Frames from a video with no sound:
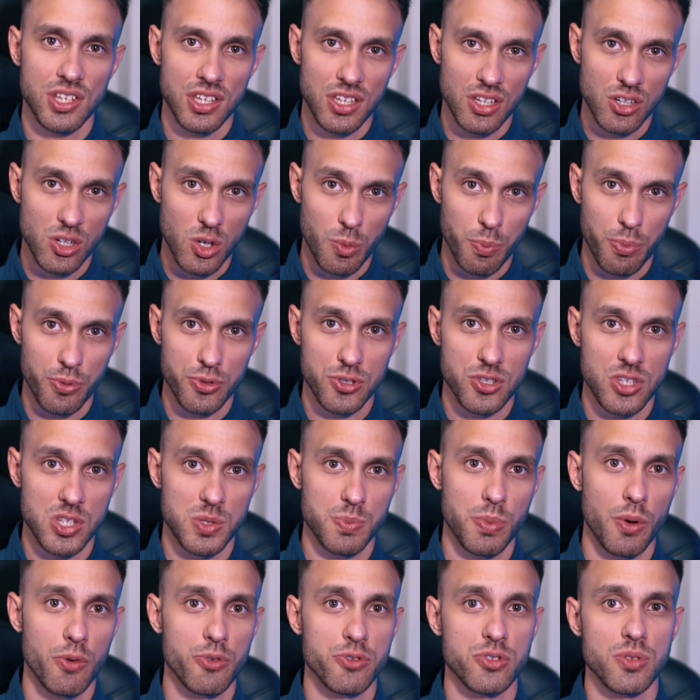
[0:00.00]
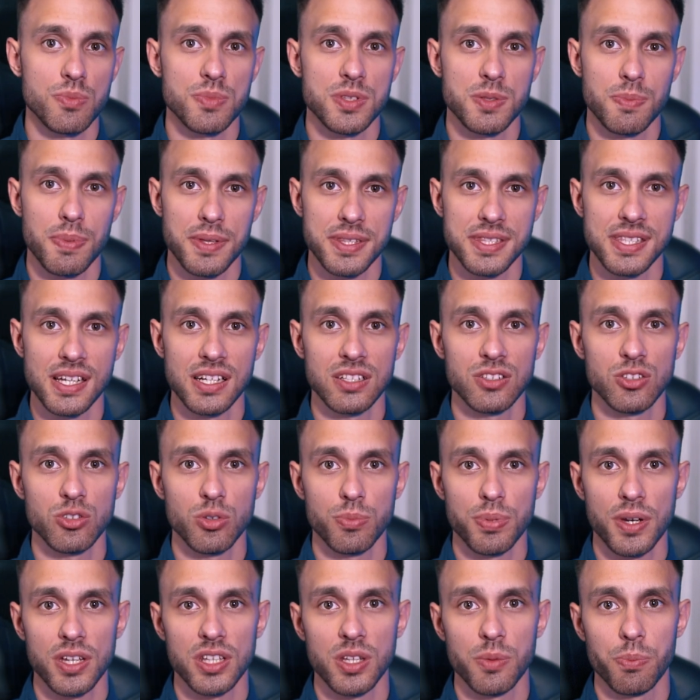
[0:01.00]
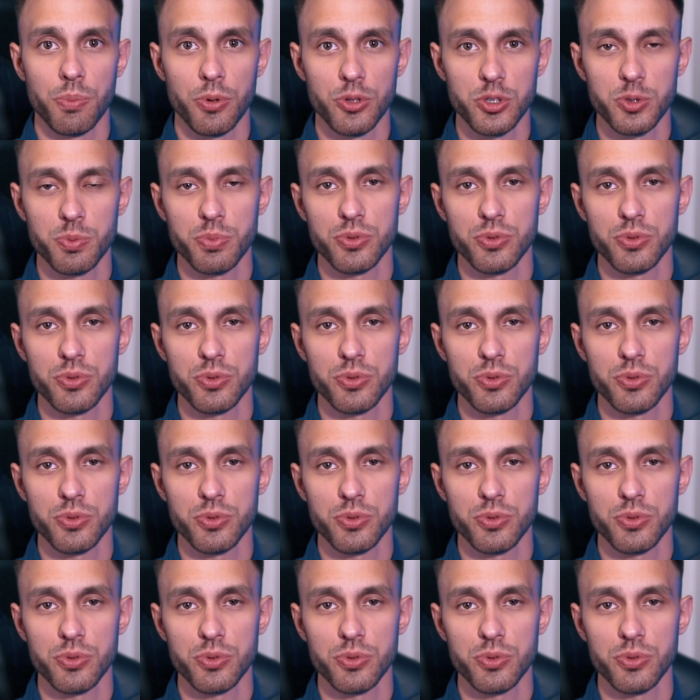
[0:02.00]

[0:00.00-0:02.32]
jego podzespoły są specjalnie dobrane pod